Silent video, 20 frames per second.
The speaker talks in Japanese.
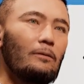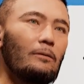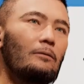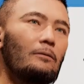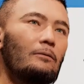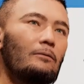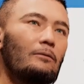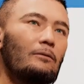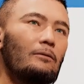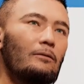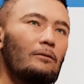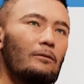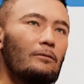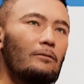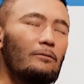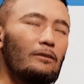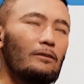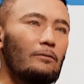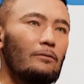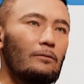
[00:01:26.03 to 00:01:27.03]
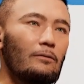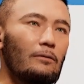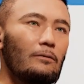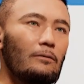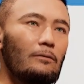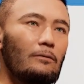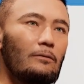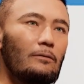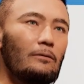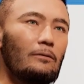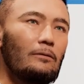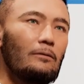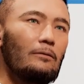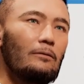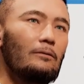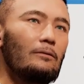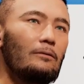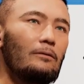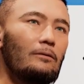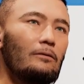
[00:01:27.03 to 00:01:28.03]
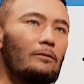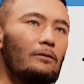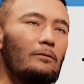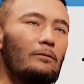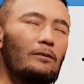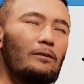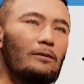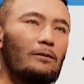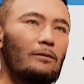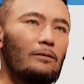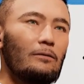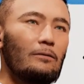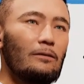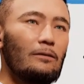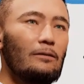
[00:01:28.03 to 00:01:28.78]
えー、普通に椅子に座って、えー、パソコンの前に、